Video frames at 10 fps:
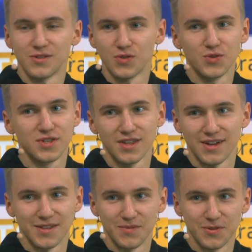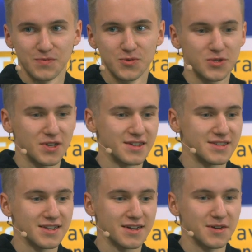никто не знает, потому что
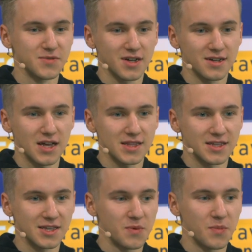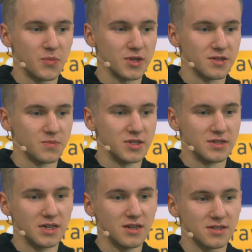Инстаграм никогда такими моментами не
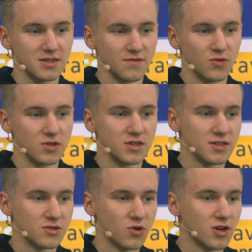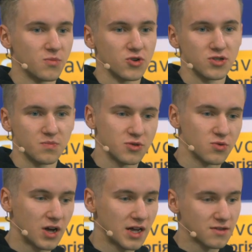делится. Вот это только можно
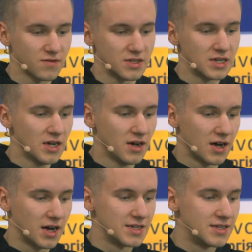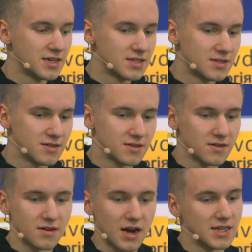предугадывать. А есть
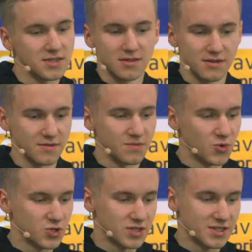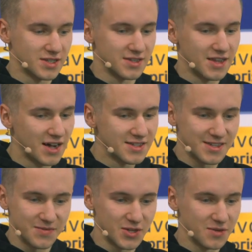э, разные, можно сказать,
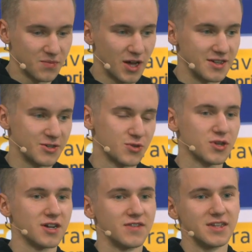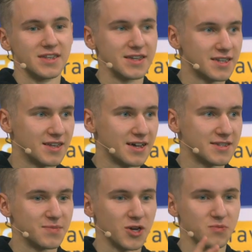тактики в этом плане. Кто-то говорит, если я
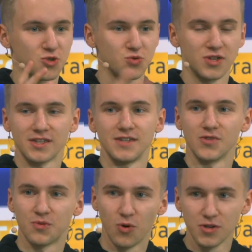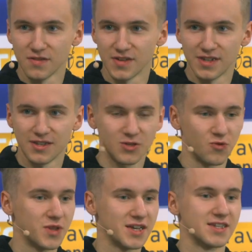от себя отпишу неактивных пользователей, то
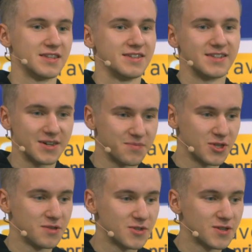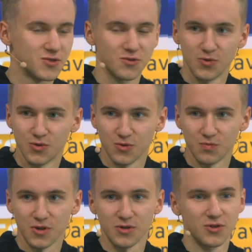у меня статистика подымется, все будет
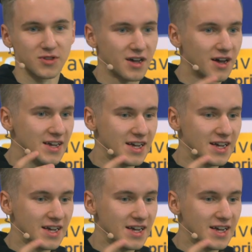супер. Кто-то